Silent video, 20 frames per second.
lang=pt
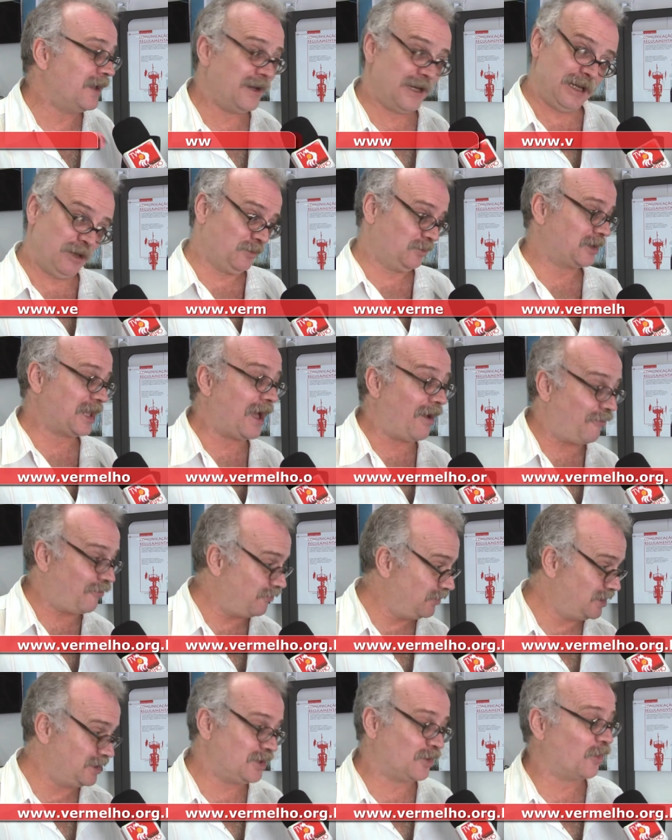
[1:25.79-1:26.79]
não está
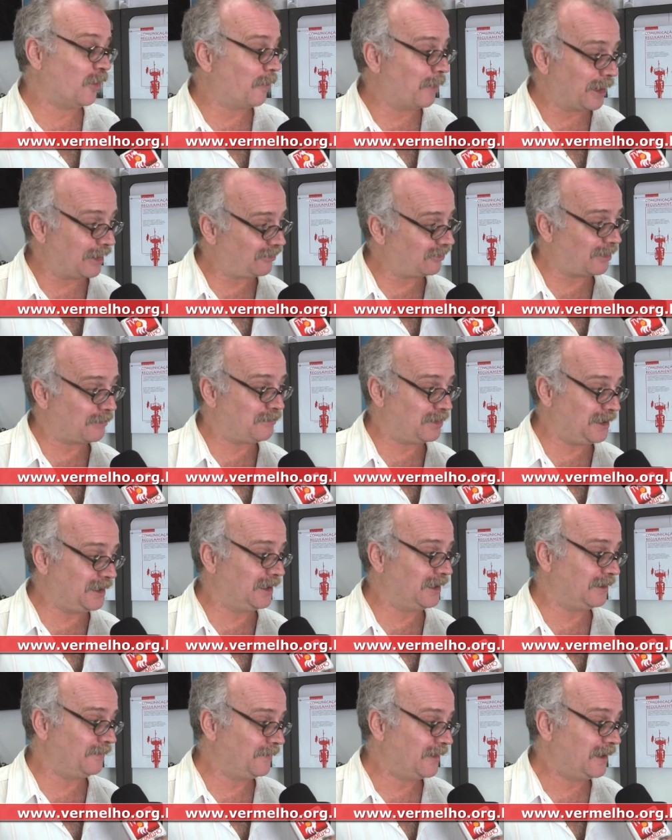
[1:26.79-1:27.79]
afim de comprar essa
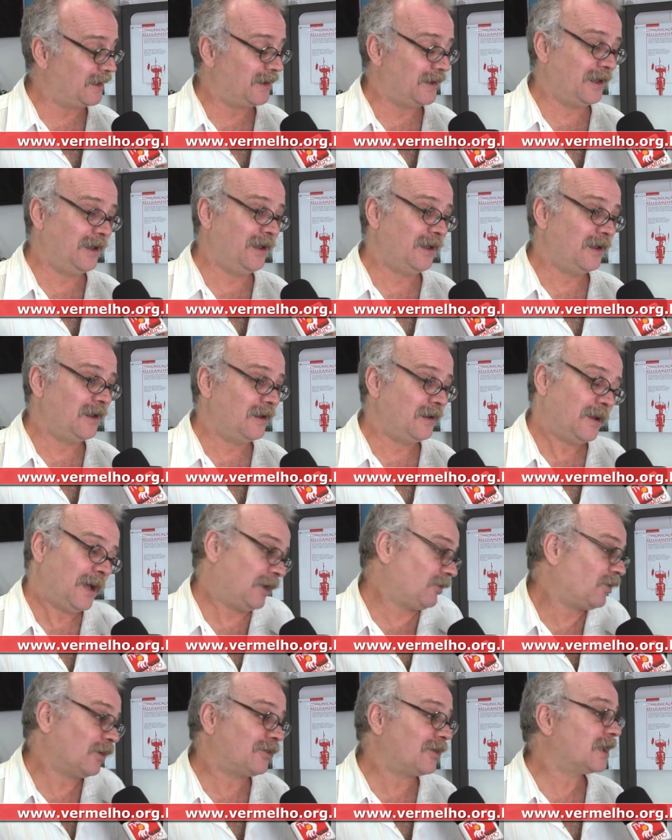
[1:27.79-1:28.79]
briga, né?
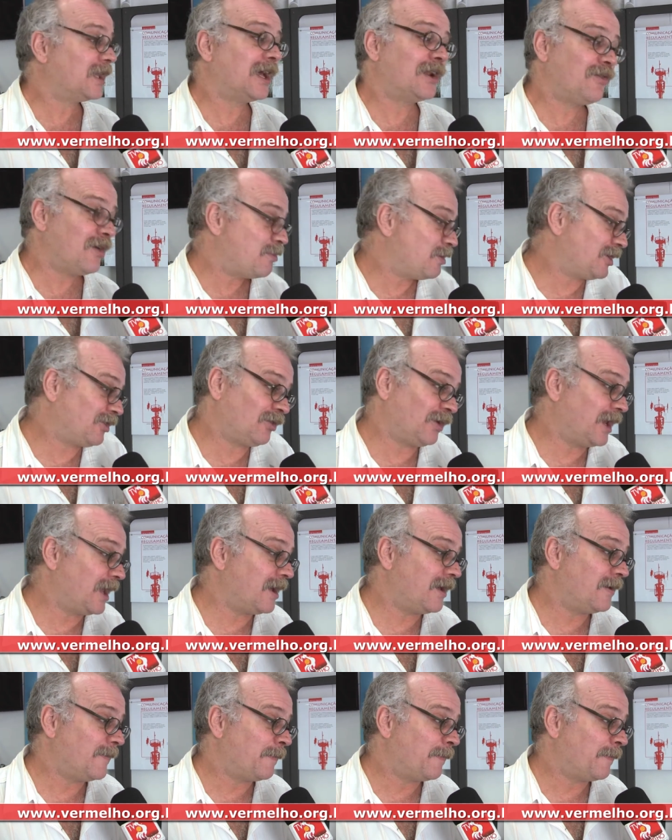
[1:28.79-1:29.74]
a sociedade vai pressionar.